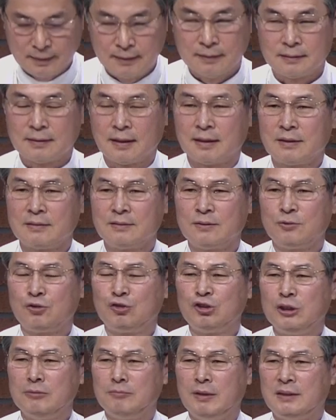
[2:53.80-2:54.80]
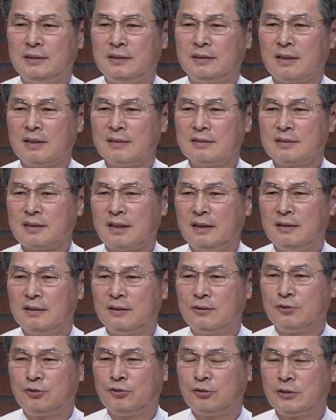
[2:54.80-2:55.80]
따라서 주님의 지상
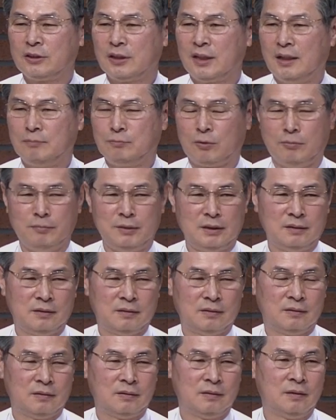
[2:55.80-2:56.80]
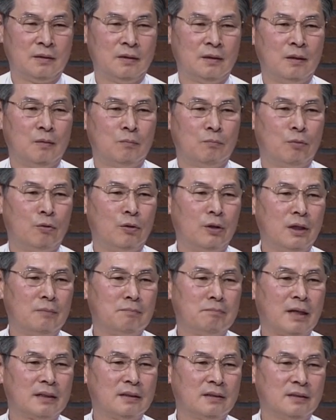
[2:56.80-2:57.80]
사역을 추적해 보면
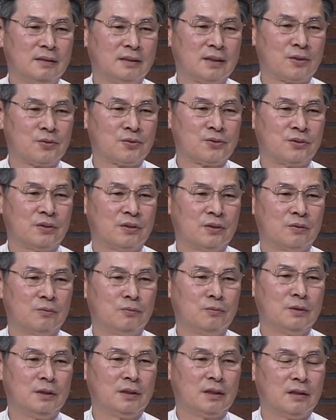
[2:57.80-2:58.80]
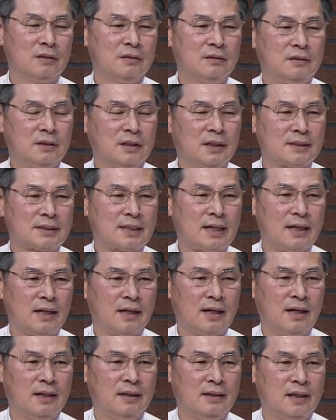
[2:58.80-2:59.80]
보냄받은 자로서 우리가 어떻게
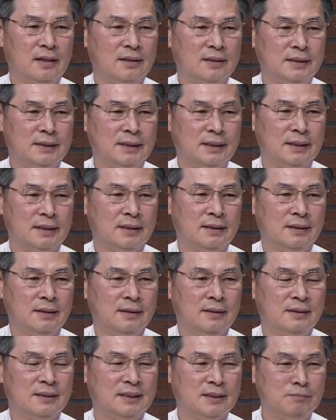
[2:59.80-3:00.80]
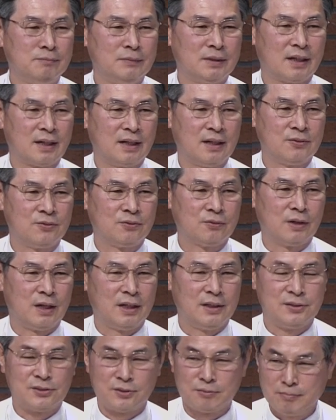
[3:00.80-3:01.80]
살아가야 될지 짐작할
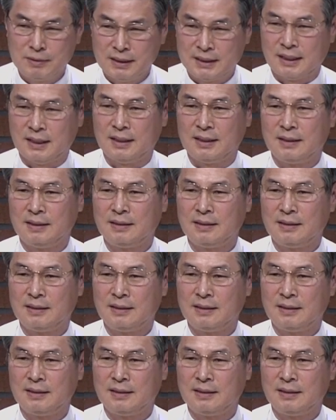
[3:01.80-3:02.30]
수가 있습니다.